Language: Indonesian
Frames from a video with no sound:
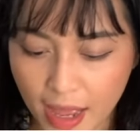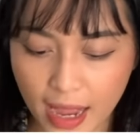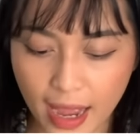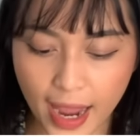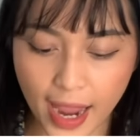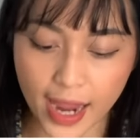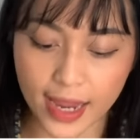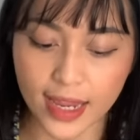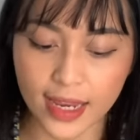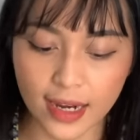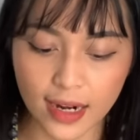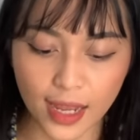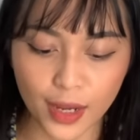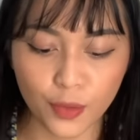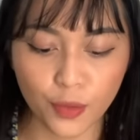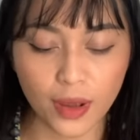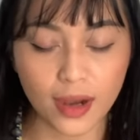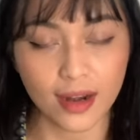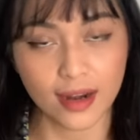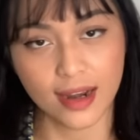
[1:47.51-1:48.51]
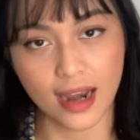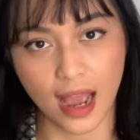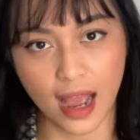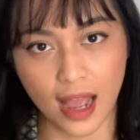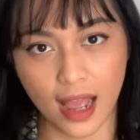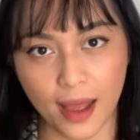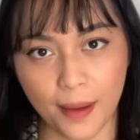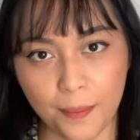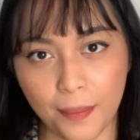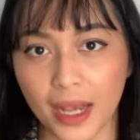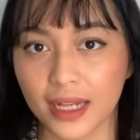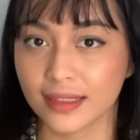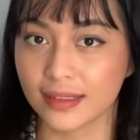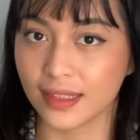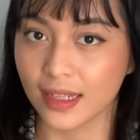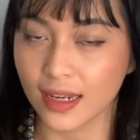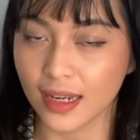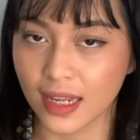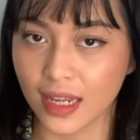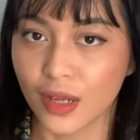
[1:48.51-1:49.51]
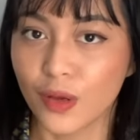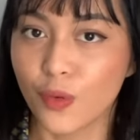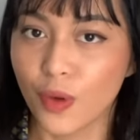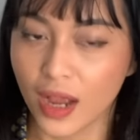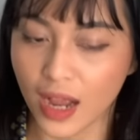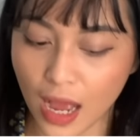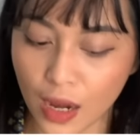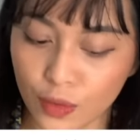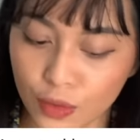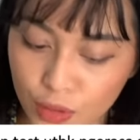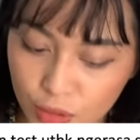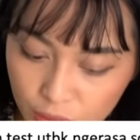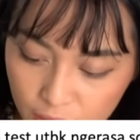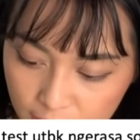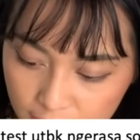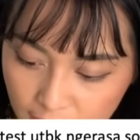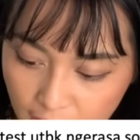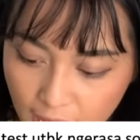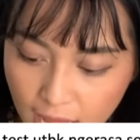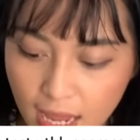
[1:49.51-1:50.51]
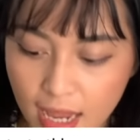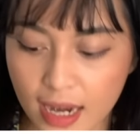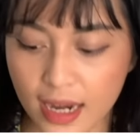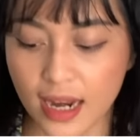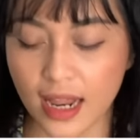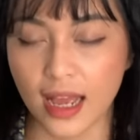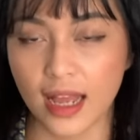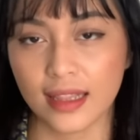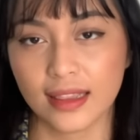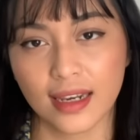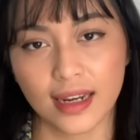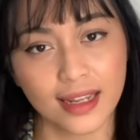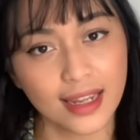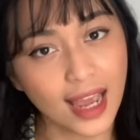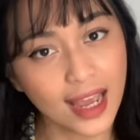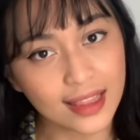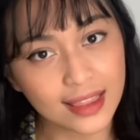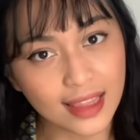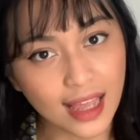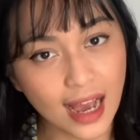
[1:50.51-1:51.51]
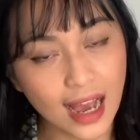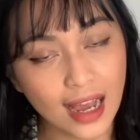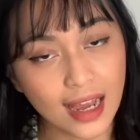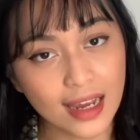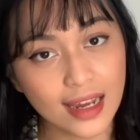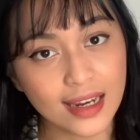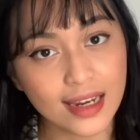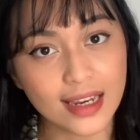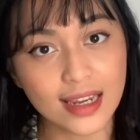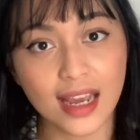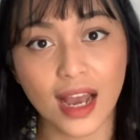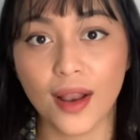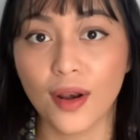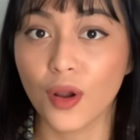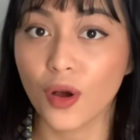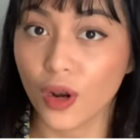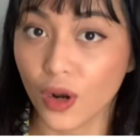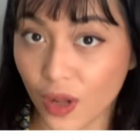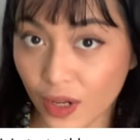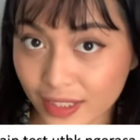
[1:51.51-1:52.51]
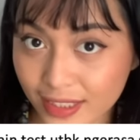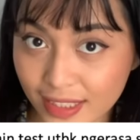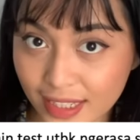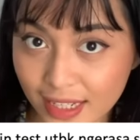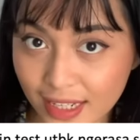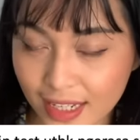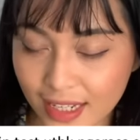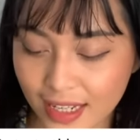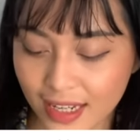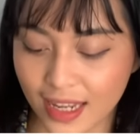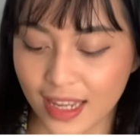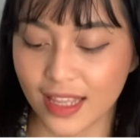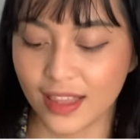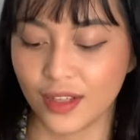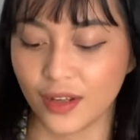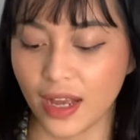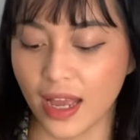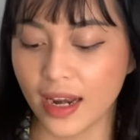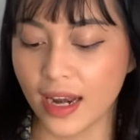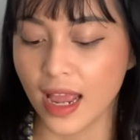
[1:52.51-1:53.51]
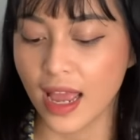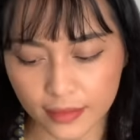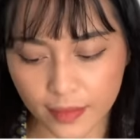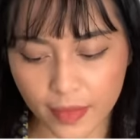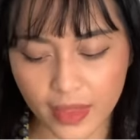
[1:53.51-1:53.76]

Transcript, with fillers: Kayaknya nilai gue rendah, pasti nih gue nggak lulus. Nah, ternyata dia lolos nih, gitu kan.